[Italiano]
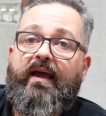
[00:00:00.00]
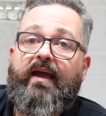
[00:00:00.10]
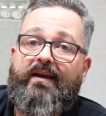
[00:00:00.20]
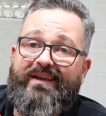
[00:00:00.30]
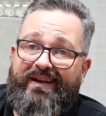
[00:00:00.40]

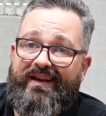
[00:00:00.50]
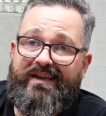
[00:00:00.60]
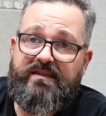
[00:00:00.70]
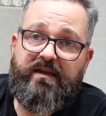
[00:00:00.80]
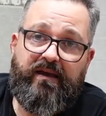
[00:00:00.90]
è in
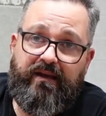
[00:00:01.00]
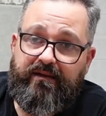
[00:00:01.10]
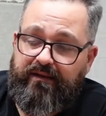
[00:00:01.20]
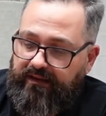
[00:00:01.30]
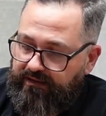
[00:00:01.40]
inglese e in
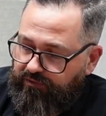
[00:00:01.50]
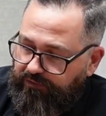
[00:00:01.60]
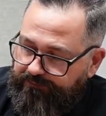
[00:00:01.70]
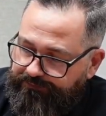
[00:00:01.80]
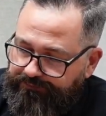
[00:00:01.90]

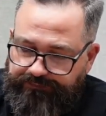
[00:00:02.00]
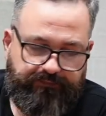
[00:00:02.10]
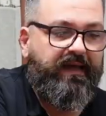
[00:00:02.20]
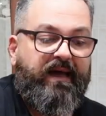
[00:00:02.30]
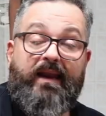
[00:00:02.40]
tedesco.
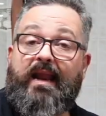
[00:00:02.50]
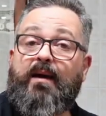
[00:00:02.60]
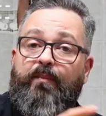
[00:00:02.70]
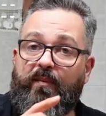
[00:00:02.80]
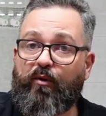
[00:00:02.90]

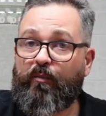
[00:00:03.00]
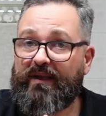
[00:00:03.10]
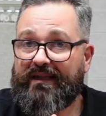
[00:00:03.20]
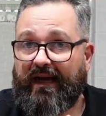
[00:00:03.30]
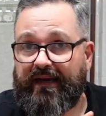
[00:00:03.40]
L'app è
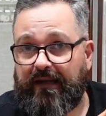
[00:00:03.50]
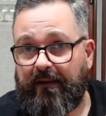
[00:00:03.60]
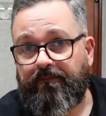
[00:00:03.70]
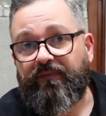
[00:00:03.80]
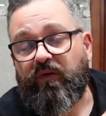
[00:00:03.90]

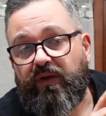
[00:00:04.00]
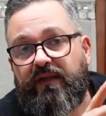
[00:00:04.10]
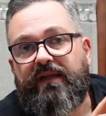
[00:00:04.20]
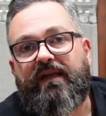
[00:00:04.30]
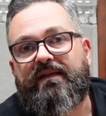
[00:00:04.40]
proprietaria,
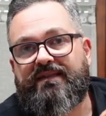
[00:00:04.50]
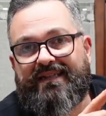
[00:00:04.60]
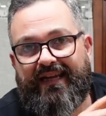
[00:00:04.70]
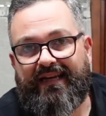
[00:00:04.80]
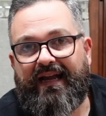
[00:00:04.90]
quindi
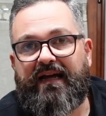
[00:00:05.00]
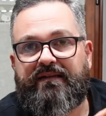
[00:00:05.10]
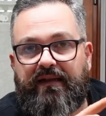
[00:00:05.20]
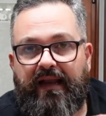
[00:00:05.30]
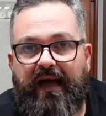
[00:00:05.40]

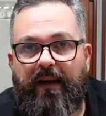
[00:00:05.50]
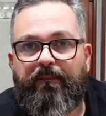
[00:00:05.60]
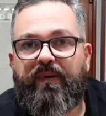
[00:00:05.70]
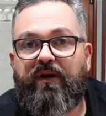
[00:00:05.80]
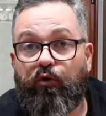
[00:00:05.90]
scaricate
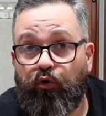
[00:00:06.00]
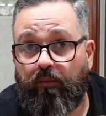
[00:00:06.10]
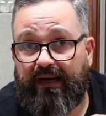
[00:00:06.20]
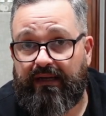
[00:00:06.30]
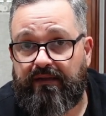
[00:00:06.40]
l'app
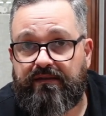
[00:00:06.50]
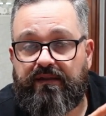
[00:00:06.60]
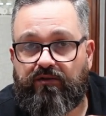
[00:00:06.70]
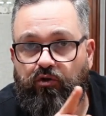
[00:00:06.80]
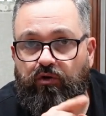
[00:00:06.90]
Lumari,
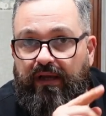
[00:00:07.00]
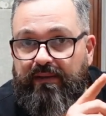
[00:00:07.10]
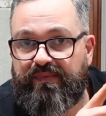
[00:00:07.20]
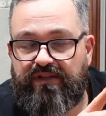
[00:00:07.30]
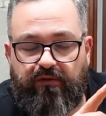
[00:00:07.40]
scritto con la
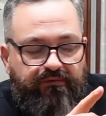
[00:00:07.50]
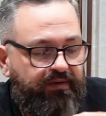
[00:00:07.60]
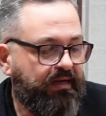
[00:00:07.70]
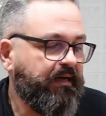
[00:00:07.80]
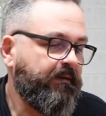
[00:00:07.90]
Y
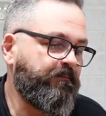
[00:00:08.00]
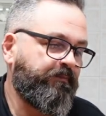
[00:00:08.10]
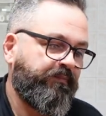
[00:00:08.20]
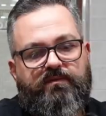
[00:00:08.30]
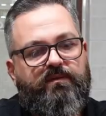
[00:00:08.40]
finale.
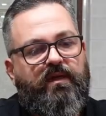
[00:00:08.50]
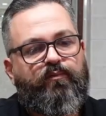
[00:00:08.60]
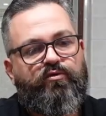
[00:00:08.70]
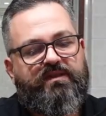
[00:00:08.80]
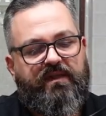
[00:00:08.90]
La
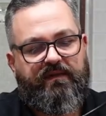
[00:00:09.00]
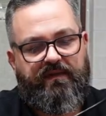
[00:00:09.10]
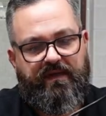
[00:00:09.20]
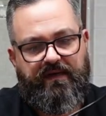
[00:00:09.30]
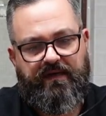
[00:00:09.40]

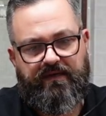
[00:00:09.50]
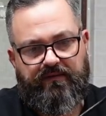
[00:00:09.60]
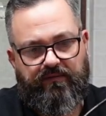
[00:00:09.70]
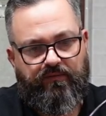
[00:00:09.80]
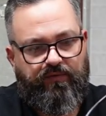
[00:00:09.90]
pulsantiera,
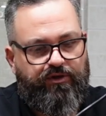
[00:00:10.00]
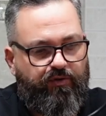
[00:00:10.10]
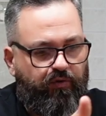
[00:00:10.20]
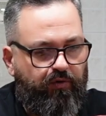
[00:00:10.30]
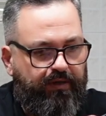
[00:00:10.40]
qui c'è
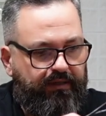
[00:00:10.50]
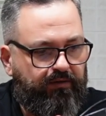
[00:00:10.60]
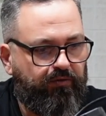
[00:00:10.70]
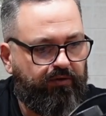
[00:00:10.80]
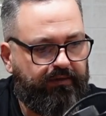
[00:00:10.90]
un
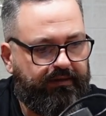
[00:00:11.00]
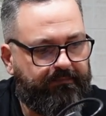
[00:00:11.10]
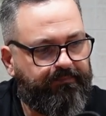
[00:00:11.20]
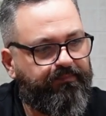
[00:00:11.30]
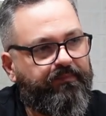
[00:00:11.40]

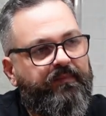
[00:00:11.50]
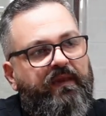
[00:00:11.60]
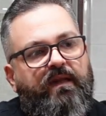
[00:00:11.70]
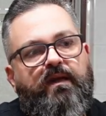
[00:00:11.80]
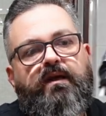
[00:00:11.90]
connettore,
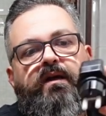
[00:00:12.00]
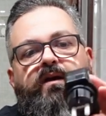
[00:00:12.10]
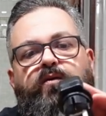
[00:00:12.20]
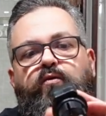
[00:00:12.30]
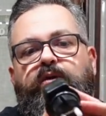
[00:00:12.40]

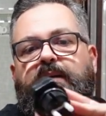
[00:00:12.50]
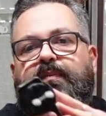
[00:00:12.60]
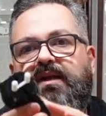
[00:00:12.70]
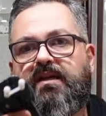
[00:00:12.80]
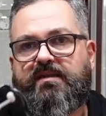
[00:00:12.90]
una
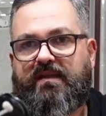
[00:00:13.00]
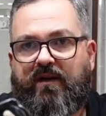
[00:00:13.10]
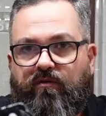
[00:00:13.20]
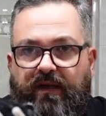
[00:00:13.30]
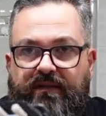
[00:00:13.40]
presa
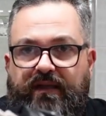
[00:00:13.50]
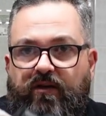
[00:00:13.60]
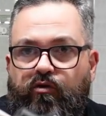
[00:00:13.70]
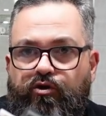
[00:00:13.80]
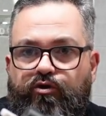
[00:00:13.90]
con
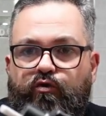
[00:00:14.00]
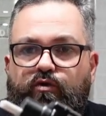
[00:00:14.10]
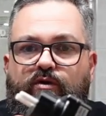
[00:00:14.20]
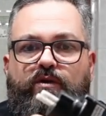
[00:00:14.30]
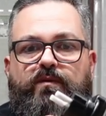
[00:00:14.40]
attacco
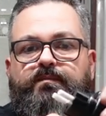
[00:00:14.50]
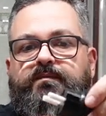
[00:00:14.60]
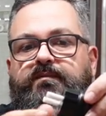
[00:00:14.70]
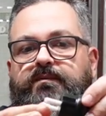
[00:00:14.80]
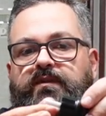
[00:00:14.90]
sciuco
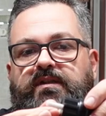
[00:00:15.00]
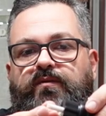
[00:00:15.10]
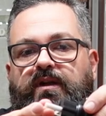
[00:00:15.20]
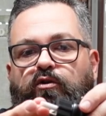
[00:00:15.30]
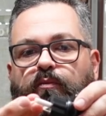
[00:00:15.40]
questa
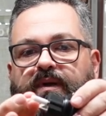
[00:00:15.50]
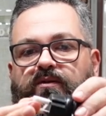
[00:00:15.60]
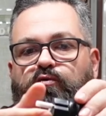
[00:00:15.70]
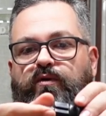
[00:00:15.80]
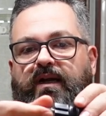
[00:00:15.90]
qui è la
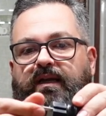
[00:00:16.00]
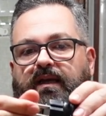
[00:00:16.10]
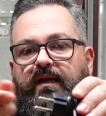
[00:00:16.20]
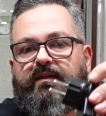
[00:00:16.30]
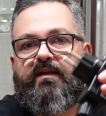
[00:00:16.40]
copertura
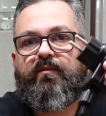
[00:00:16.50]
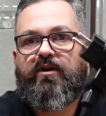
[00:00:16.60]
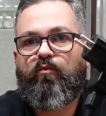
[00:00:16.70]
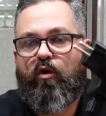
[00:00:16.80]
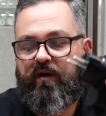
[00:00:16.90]
che andiamo a
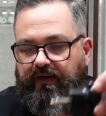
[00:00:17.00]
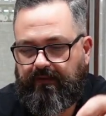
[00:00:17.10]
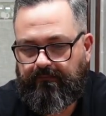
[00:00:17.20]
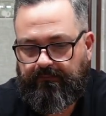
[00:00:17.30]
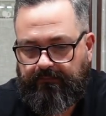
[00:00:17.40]
rimuovere,